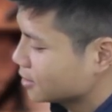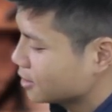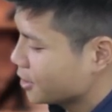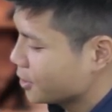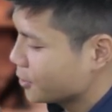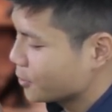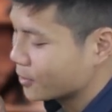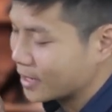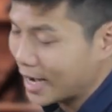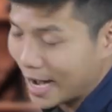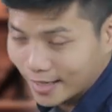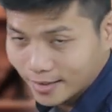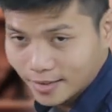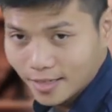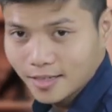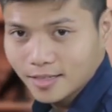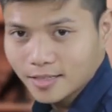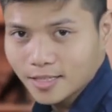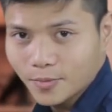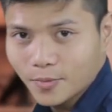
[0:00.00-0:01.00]
điều cải
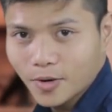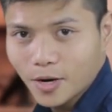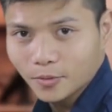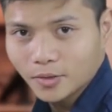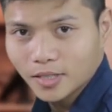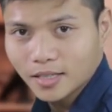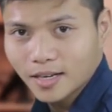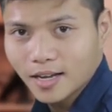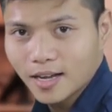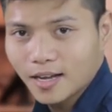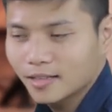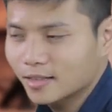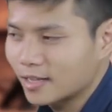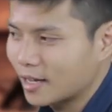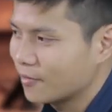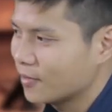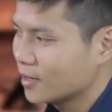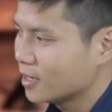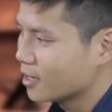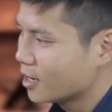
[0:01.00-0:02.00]
tiến trong khâu thiết kế
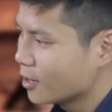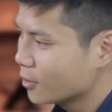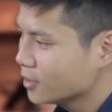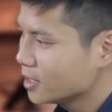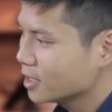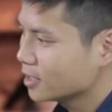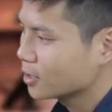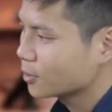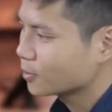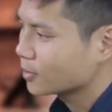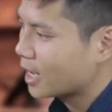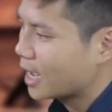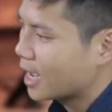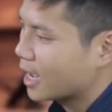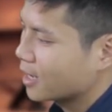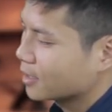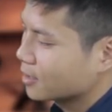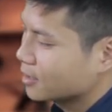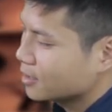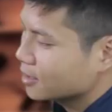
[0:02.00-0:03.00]
tại vì nếu như chúng
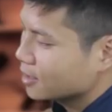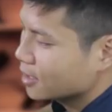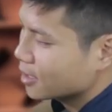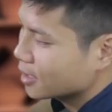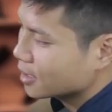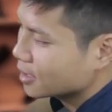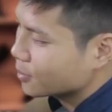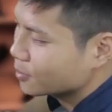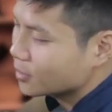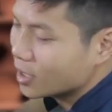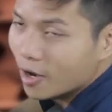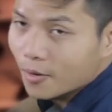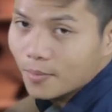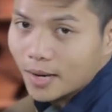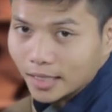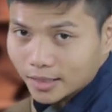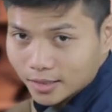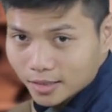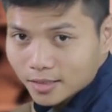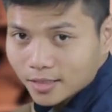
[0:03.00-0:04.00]
ta thiết kế cái thông gió
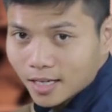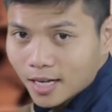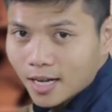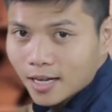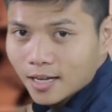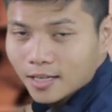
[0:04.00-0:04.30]
mặt trước